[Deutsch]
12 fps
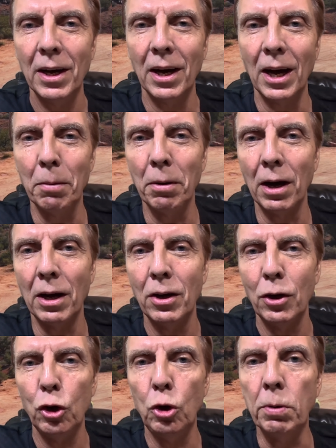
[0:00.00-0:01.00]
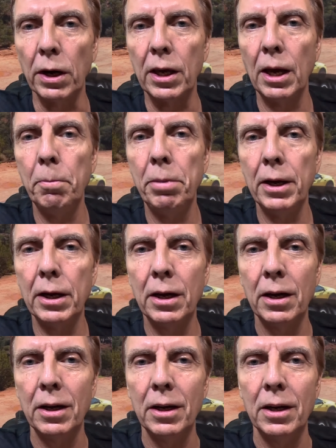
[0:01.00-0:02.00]
Aber über Camping
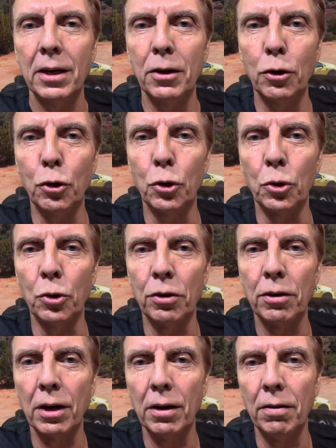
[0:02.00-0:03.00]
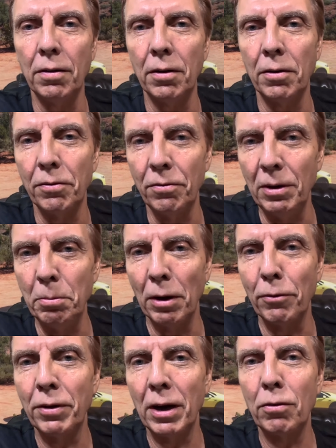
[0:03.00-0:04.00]
und äh, wie
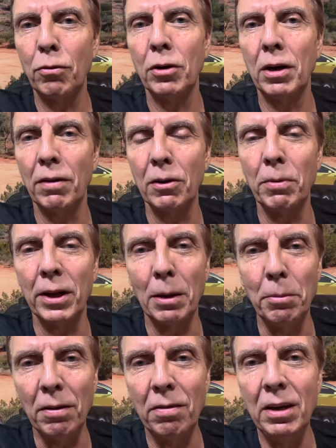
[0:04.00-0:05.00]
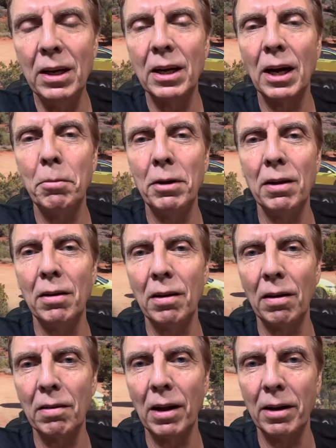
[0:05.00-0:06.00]
man Fahrzeuge, was man damit ziehen kann mit den
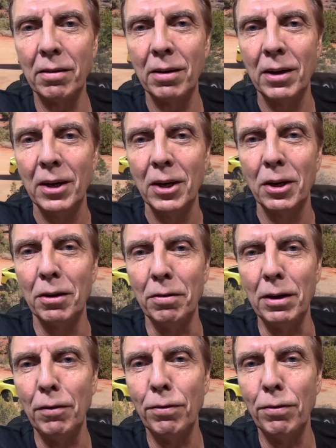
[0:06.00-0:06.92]
Teslas, äh, wie die